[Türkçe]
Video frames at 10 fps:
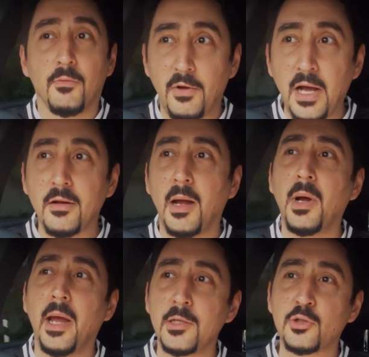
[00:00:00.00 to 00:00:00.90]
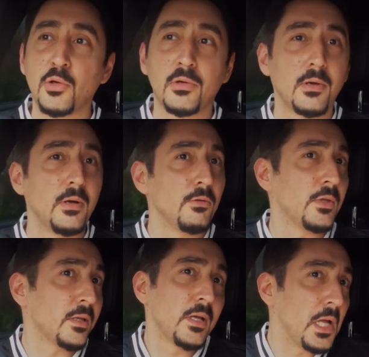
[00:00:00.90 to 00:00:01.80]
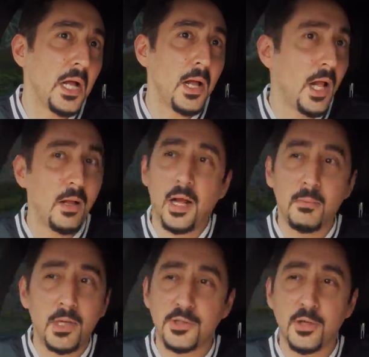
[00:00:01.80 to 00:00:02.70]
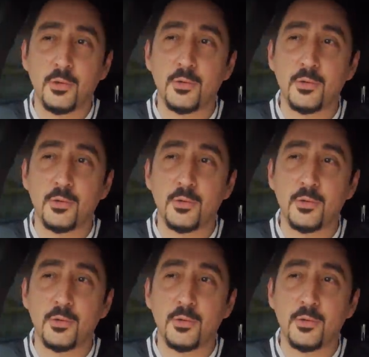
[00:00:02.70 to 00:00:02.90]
Var ama en çok e, onlardan Onlar da Almanca, Almanca konuşuyor.